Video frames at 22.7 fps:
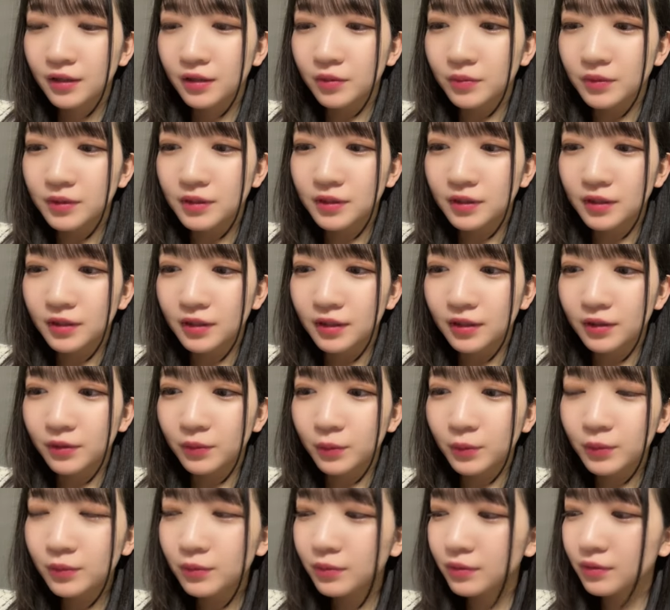たきめさんね
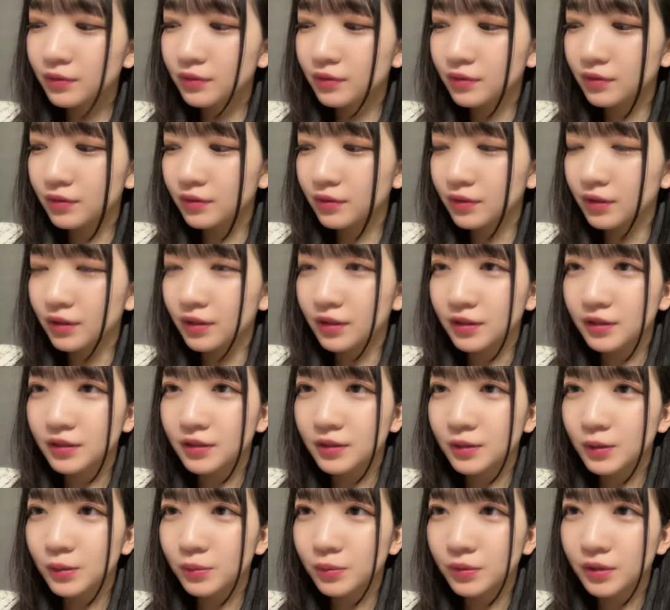ほんと1ヶ月
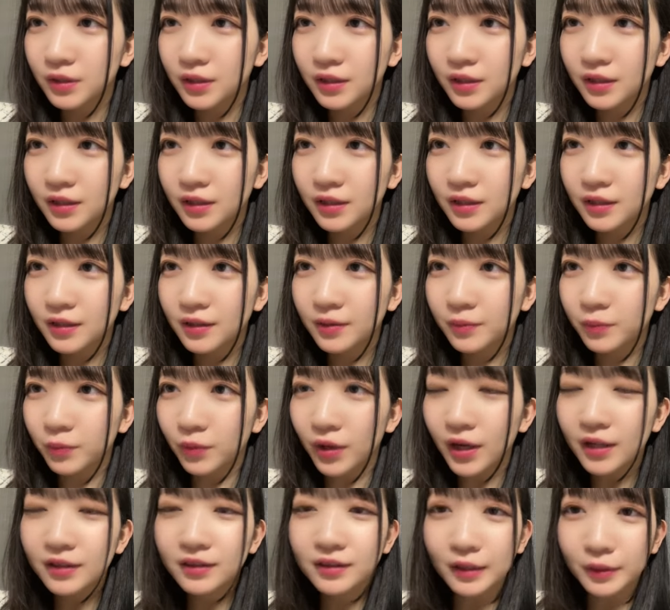以上ぶりにもう
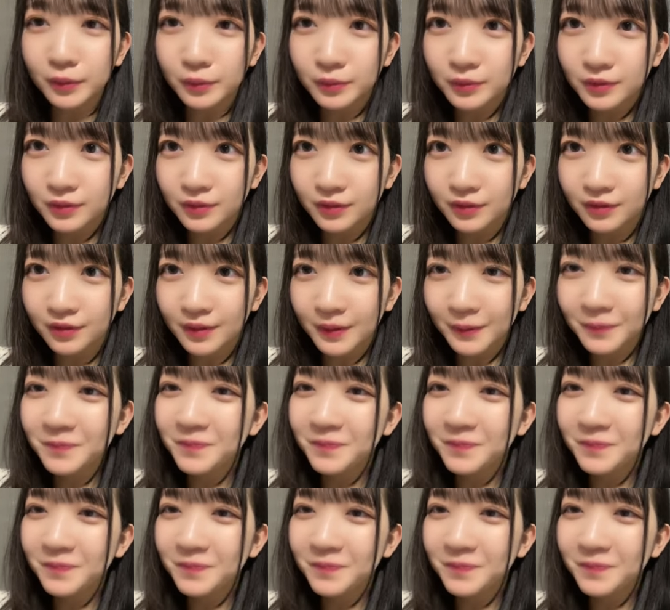会ったのもそれぐらい